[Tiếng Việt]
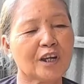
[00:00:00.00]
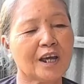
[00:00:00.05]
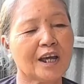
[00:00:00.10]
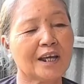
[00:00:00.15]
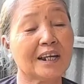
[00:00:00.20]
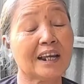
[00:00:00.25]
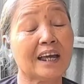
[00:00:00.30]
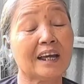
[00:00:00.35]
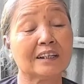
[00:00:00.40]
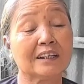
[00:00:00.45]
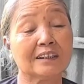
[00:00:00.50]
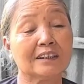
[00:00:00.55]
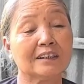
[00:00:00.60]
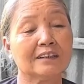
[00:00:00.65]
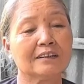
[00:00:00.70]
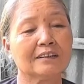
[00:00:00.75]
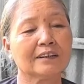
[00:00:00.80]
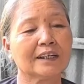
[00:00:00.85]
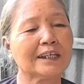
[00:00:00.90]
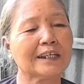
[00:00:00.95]
Cho nên là
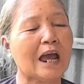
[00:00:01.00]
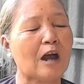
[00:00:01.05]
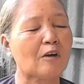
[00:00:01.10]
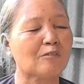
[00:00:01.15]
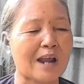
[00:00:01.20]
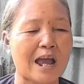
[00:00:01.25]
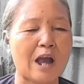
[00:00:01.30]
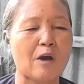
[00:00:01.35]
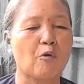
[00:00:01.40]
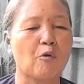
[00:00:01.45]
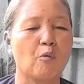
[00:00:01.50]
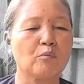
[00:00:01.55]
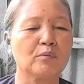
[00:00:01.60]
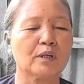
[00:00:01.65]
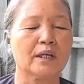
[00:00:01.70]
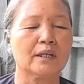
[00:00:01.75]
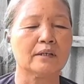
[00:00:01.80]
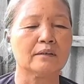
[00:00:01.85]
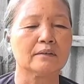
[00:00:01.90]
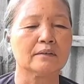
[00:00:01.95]
cái đạo nào
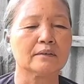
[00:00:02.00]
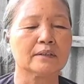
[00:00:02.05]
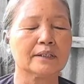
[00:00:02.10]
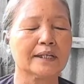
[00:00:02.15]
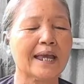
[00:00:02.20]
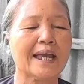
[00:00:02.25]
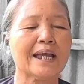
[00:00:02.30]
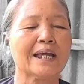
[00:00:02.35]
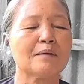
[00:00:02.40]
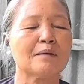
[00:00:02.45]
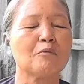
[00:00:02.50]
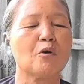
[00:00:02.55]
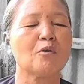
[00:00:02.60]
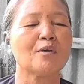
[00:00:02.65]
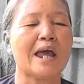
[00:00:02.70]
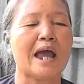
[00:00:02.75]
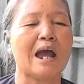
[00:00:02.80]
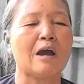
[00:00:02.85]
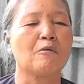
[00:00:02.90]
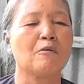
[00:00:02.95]
cũng vậy, các cái
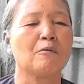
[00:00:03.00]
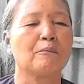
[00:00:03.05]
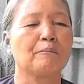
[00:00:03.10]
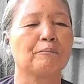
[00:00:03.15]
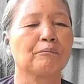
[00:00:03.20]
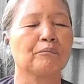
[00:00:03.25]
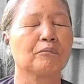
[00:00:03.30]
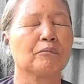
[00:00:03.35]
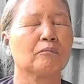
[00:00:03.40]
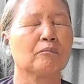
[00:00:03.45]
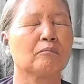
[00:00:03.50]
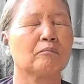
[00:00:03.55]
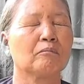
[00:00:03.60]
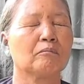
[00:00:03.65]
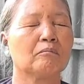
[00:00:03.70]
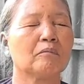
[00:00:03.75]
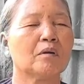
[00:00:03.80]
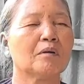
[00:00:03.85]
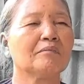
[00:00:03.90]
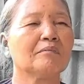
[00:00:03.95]
mối đạo
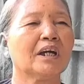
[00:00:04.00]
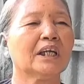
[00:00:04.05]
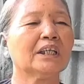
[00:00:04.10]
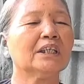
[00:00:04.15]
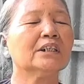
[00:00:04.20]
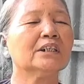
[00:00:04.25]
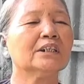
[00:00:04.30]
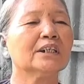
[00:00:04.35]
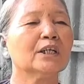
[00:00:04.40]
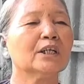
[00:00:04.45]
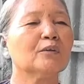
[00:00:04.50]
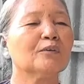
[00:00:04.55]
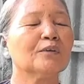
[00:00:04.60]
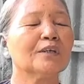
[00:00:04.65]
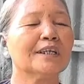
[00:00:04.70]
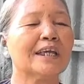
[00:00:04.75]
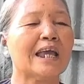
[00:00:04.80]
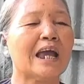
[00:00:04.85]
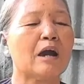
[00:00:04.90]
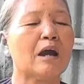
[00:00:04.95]
mình phải thương yêu
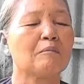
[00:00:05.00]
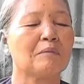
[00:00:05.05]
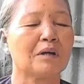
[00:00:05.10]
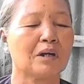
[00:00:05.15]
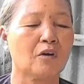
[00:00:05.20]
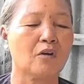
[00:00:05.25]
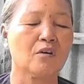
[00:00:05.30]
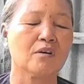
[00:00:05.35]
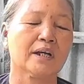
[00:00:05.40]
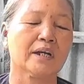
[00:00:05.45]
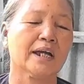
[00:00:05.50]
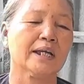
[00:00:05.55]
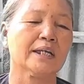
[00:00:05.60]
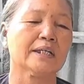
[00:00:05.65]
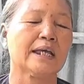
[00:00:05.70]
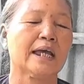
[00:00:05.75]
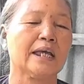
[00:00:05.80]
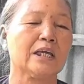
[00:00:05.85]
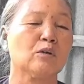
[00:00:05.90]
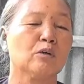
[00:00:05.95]
với nhau. Mà có một
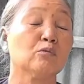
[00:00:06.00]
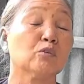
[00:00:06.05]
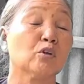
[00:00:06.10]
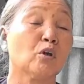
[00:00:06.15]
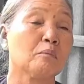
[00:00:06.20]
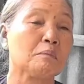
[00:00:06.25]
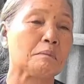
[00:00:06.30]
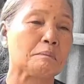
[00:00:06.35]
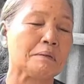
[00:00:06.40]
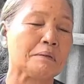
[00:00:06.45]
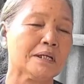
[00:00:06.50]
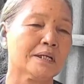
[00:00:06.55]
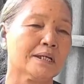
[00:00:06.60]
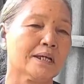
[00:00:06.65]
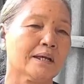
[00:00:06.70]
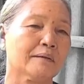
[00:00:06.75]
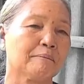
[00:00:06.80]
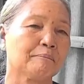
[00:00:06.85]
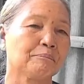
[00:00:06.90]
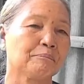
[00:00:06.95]
cái thầy cũng cho mình
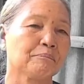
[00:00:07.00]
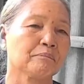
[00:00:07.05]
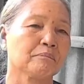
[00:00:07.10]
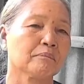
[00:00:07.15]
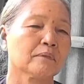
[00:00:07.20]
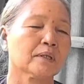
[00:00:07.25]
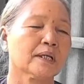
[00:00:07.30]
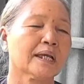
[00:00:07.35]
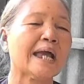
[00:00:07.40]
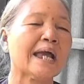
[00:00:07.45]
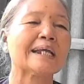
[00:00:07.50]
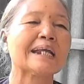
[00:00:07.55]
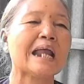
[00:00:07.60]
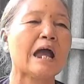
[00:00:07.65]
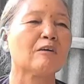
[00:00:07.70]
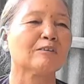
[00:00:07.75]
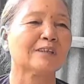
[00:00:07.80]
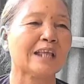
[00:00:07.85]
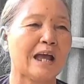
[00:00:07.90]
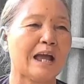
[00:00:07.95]
biết nha, các
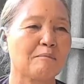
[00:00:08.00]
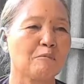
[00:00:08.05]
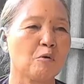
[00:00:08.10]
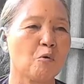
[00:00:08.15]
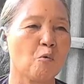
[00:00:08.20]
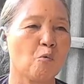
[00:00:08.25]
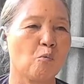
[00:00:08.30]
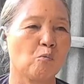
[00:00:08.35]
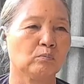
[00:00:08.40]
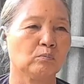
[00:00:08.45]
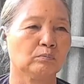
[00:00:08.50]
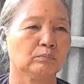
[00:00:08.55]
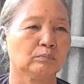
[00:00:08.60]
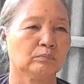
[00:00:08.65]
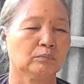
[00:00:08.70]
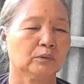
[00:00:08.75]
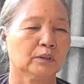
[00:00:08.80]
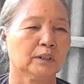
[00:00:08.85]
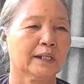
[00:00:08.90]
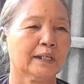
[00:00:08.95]
đạo tà mưu,
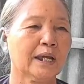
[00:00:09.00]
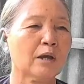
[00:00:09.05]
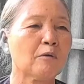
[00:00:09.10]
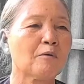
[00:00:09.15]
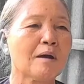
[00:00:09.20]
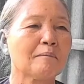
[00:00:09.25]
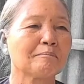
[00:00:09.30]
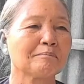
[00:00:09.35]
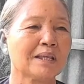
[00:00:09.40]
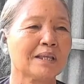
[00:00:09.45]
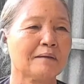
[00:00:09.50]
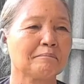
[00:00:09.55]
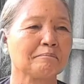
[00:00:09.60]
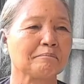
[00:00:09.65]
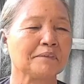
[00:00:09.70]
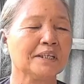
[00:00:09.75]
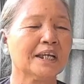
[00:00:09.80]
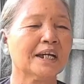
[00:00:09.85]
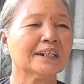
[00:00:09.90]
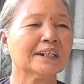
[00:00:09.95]
khéo âm
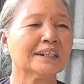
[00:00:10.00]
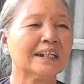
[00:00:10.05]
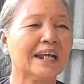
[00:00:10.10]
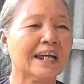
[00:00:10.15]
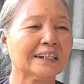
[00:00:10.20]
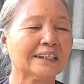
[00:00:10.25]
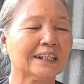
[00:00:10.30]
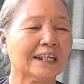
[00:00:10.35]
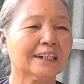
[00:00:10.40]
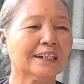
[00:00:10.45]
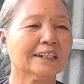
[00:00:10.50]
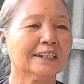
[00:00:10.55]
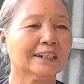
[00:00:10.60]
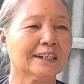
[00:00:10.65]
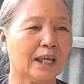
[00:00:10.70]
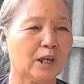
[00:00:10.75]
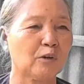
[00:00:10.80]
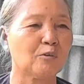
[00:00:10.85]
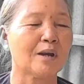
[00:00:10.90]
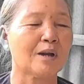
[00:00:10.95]
thầm, dân ráng
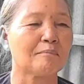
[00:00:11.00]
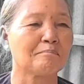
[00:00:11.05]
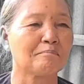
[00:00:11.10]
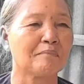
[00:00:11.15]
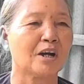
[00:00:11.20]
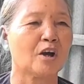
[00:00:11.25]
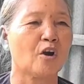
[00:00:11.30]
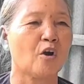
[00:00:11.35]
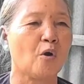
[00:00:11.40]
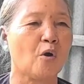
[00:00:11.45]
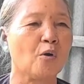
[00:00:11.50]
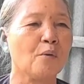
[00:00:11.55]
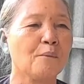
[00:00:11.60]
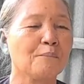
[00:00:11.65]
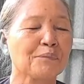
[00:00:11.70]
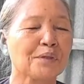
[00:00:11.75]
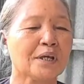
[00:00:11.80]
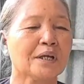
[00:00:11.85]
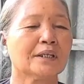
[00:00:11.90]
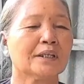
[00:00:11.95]
tránh, kẻo lâm mà
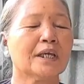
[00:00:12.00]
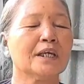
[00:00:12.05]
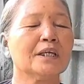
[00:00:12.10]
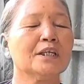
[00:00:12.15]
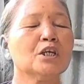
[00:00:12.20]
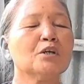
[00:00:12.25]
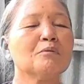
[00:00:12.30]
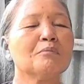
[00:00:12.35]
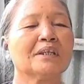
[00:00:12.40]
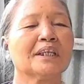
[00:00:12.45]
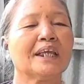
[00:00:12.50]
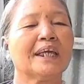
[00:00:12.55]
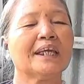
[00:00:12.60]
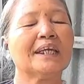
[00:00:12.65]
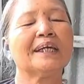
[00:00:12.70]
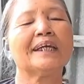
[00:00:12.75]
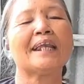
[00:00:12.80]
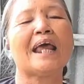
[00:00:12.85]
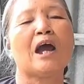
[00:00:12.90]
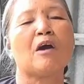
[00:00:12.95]
khổ. Thì nếu mình
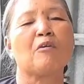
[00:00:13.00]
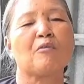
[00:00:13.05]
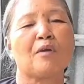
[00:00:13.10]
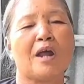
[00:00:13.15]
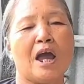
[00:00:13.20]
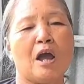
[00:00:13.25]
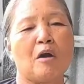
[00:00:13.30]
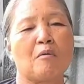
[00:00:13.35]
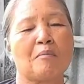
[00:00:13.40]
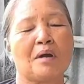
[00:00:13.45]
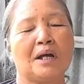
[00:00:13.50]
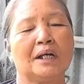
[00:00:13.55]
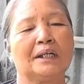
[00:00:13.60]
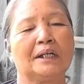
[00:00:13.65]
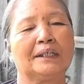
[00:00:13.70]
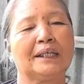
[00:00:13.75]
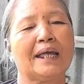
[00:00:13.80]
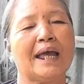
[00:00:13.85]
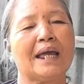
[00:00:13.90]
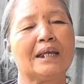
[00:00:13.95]
thấy cái đạo nào mà
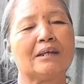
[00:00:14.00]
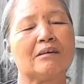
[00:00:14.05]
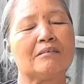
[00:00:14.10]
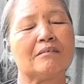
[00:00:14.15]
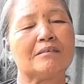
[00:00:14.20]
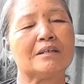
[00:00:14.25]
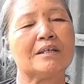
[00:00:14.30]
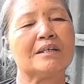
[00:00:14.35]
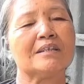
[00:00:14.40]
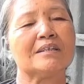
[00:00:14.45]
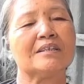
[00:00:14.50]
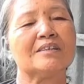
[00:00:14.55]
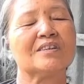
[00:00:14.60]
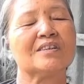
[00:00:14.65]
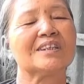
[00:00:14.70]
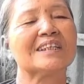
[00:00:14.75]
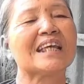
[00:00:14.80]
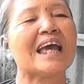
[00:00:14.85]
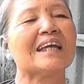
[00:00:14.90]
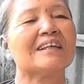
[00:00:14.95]
người ta nó đi,
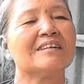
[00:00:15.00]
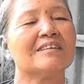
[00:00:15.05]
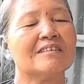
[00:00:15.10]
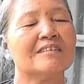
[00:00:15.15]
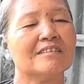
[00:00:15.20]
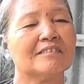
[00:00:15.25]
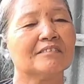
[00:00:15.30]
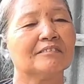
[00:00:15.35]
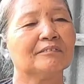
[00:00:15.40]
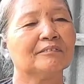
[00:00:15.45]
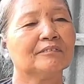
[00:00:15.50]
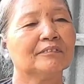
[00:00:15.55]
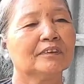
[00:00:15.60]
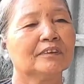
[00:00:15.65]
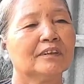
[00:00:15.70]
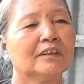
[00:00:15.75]
nó sai đường